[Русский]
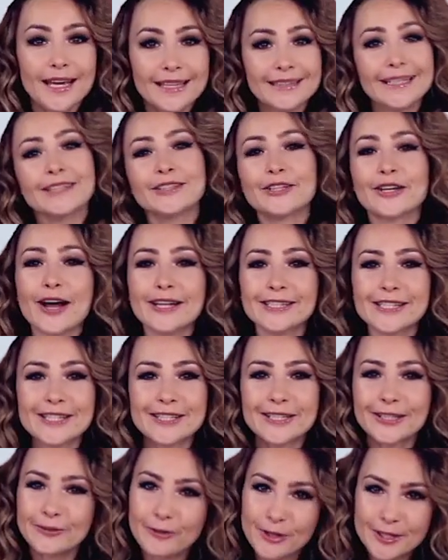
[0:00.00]
На этой
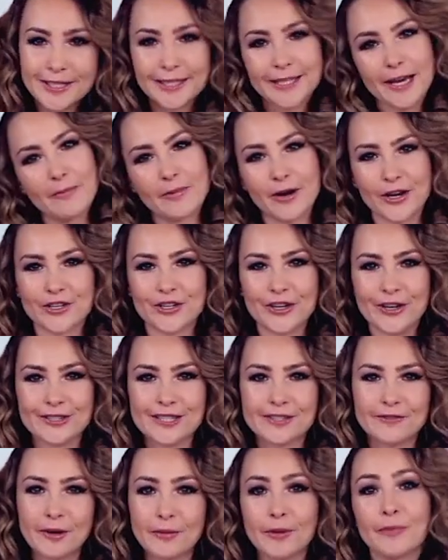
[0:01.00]
радостной ноте я
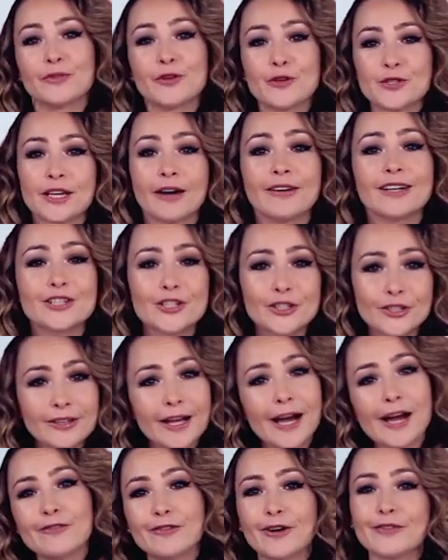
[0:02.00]
прощаюсь с вами. Друзья,
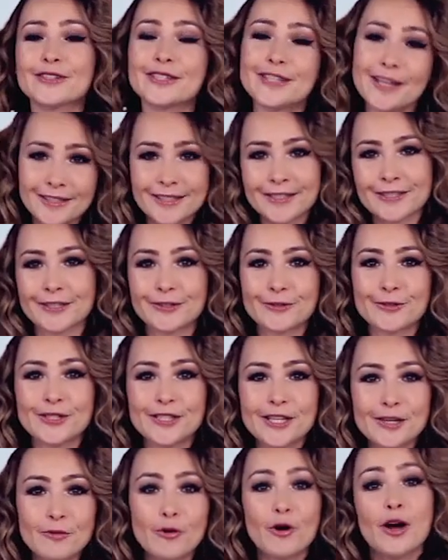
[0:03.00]
желаю вам встретить эту
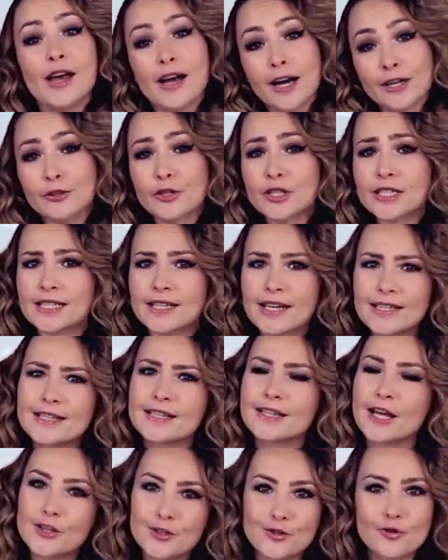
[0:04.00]
зиму, которая, кстати,
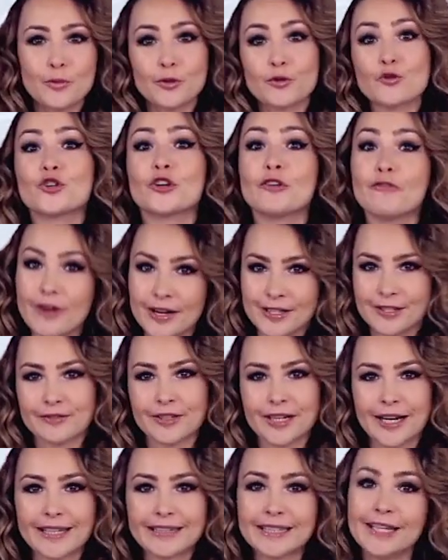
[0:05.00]
наступит уже в эти
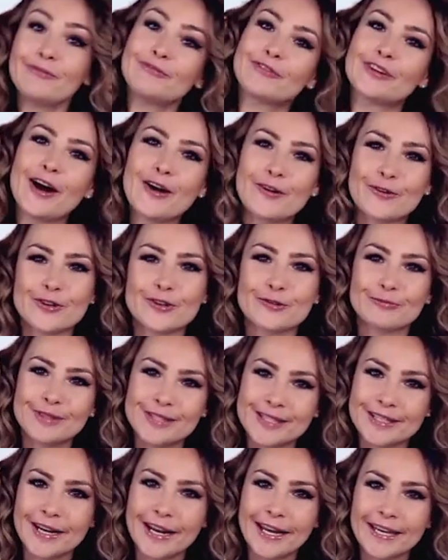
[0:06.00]
выходные в хорошем
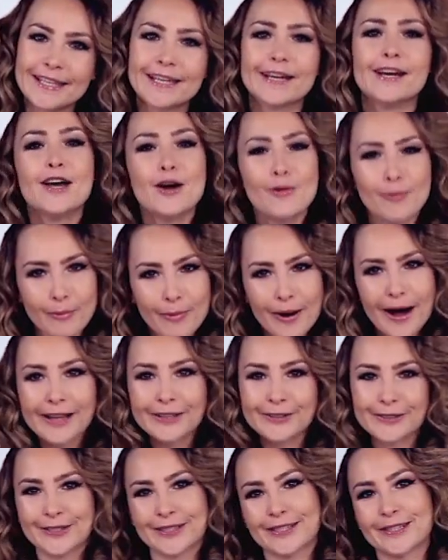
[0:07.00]
настроении.
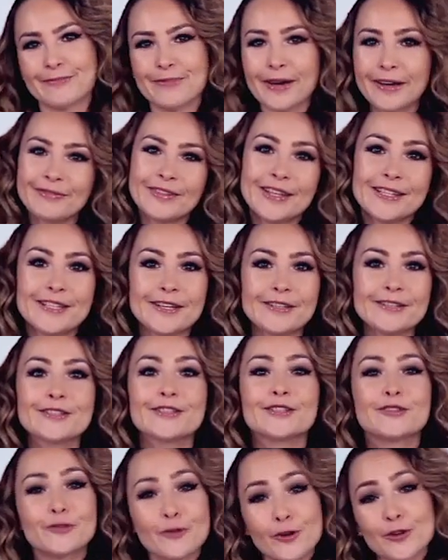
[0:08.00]
Балуйте себя и
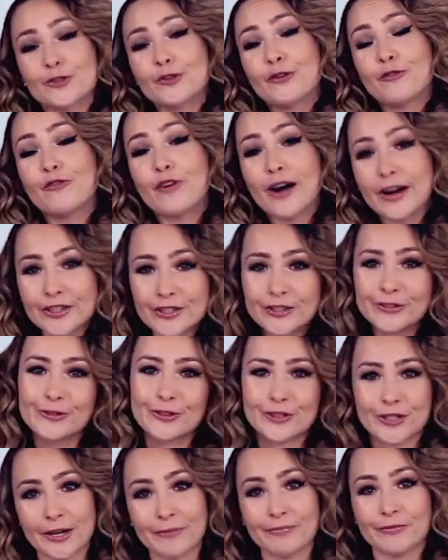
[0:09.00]
делайте то, что вашей
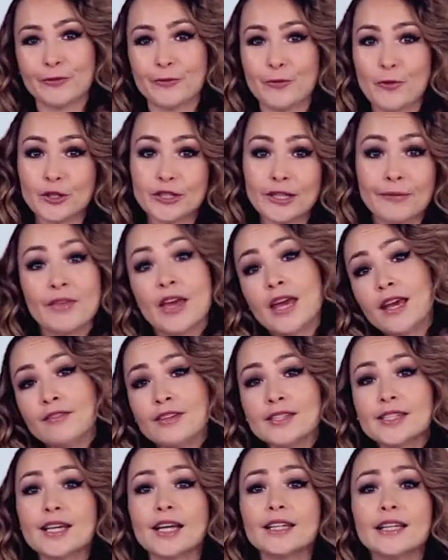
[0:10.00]
душе угодно.
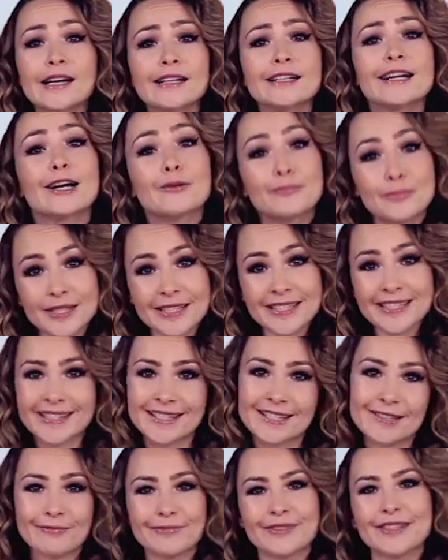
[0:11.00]
Ведь она как
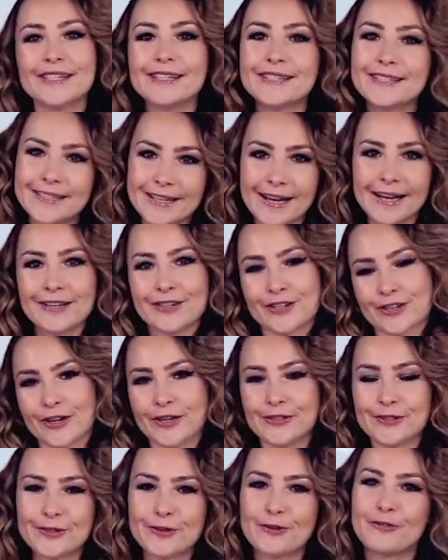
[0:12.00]
птица, нельзя
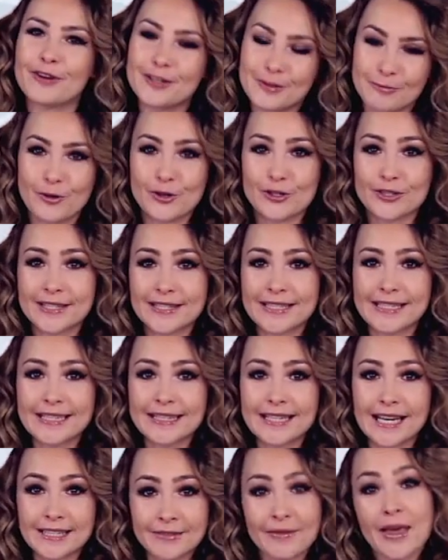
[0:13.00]
лишать ее возможности
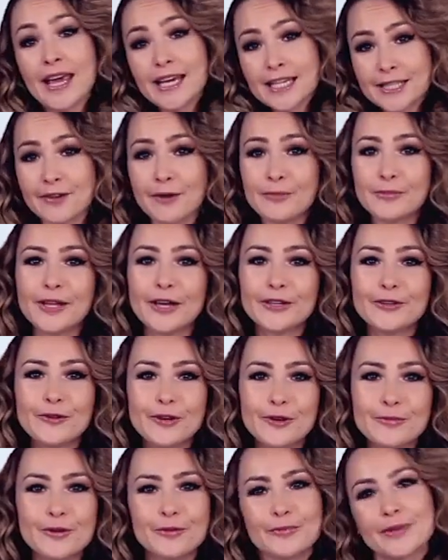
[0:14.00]
летать. С вами была
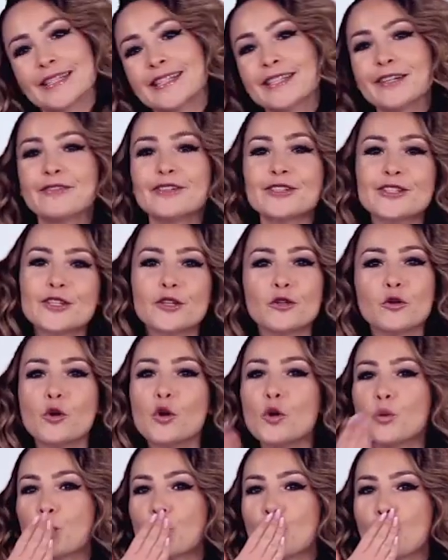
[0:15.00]
Юлия Бурмистрова.
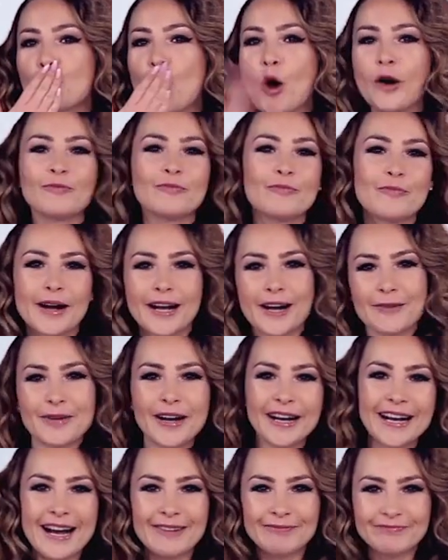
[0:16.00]
Целую.
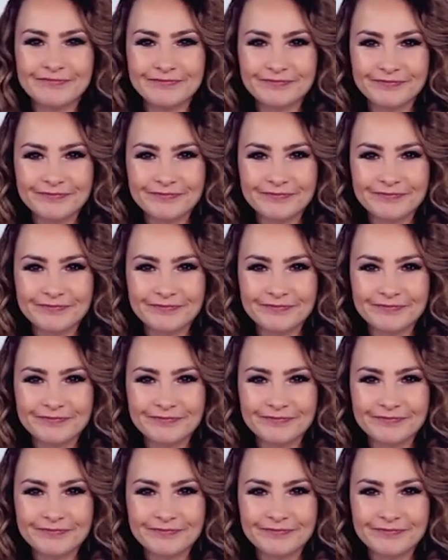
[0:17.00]
Пока-пока.